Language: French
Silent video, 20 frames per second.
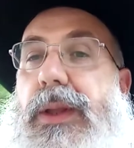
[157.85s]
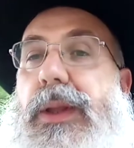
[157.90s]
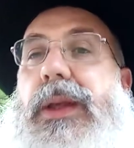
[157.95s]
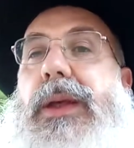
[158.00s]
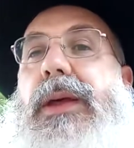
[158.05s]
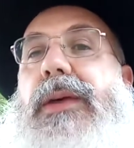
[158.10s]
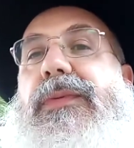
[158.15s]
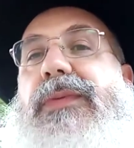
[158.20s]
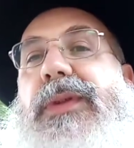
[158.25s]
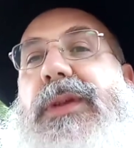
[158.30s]

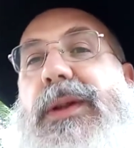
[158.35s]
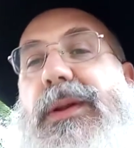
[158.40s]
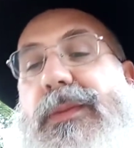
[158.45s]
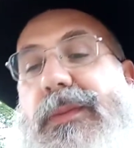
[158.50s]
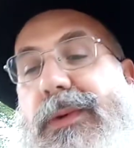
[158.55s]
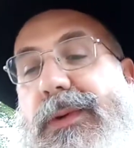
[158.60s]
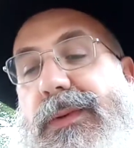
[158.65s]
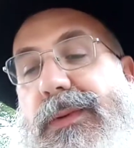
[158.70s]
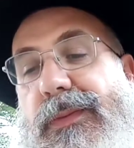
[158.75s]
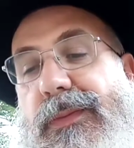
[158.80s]
Et
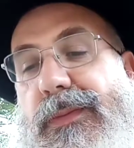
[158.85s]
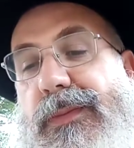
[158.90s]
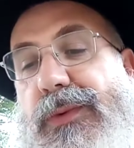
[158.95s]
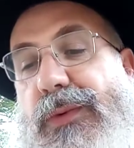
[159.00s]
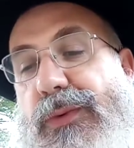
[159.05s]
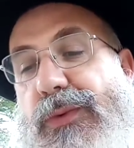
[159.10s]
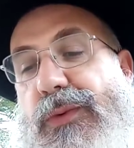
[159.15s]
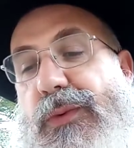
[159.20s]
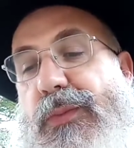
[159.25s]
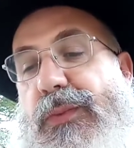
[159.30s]
finalement,
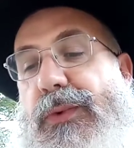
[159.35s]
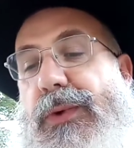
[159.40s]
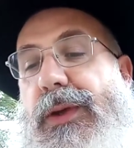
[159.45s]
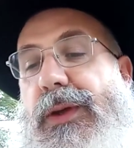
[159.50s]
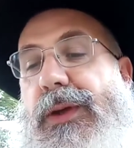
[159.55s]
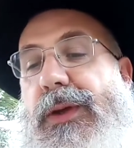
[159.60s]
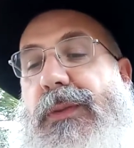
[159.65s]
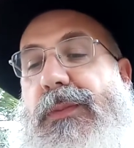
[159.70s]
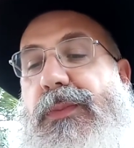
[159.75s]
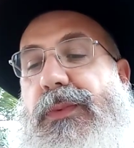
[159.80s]
sur ce point-là,
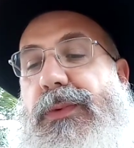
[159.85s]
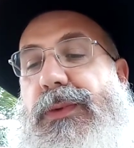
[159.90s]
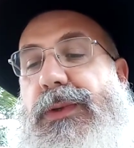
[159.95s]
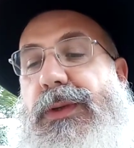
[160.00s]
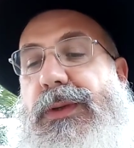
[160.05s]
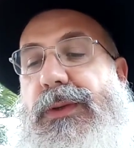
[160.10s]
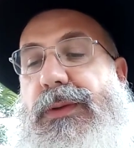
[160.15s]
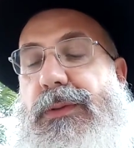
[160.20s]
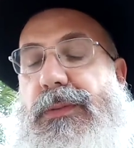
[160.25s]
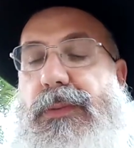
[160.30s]
il y a une
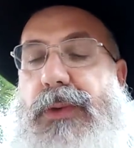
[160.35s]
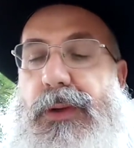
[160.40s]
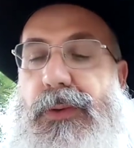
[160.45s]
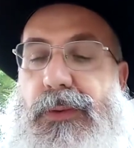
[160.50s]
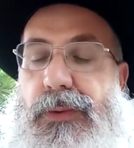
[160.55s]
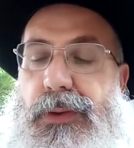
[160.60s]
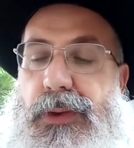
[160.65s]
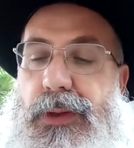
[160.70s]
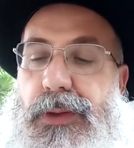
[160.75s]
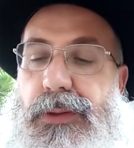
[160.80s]
petite
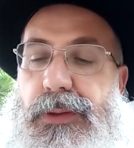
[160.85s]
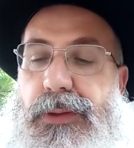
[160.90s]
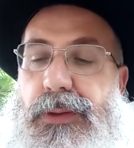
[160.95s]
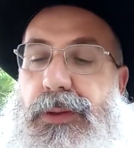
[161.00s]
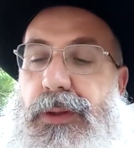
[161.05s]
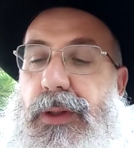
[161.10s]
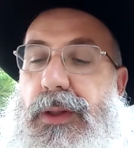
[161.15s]
marloquette.